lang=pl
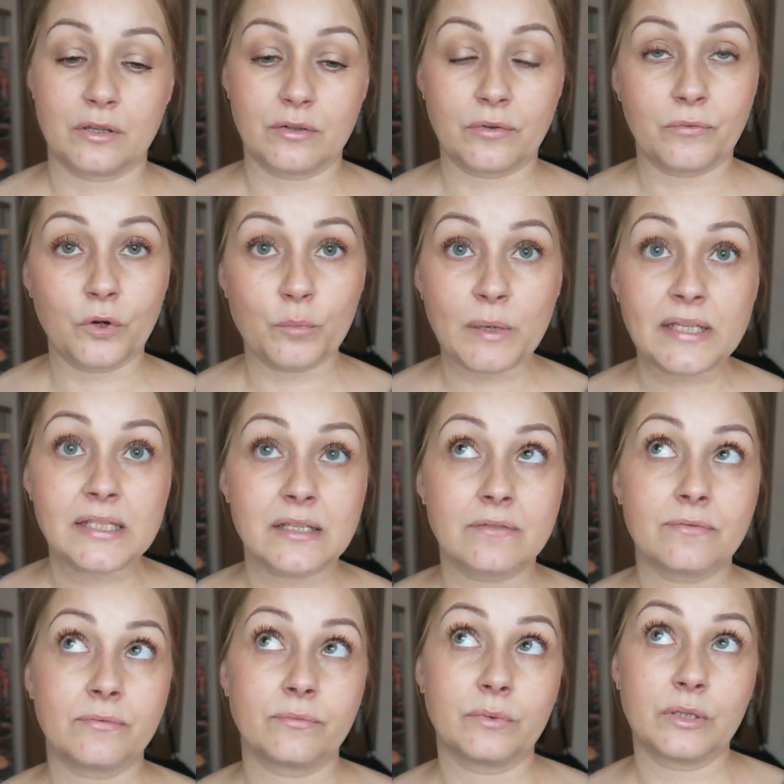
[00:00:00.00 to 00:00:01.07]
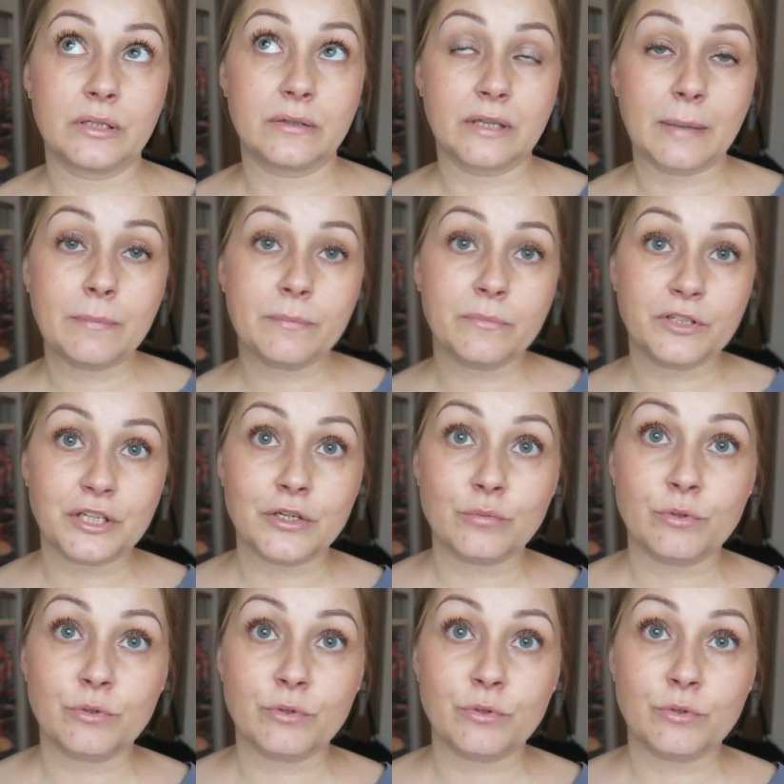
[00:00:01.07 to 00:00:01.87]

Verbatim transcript: Te vlogmasy, ja bym chciała,